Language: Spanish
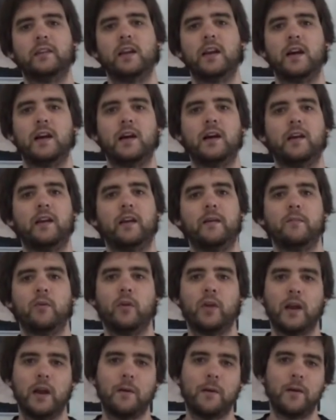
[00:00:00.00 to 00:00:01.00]
te las
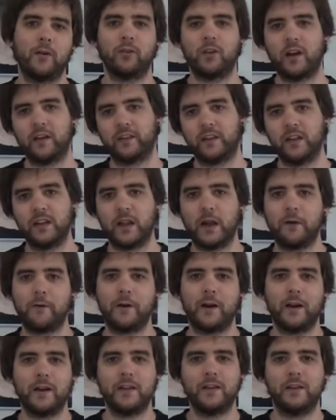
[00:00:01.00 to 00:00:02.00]
remodelaban o te las
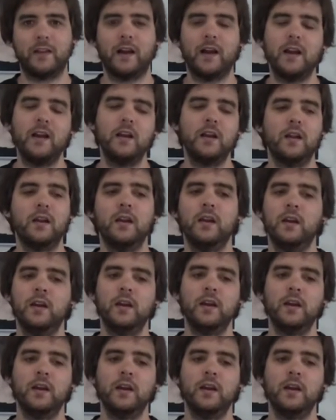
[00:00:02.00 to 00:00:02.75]
quitaban y tal,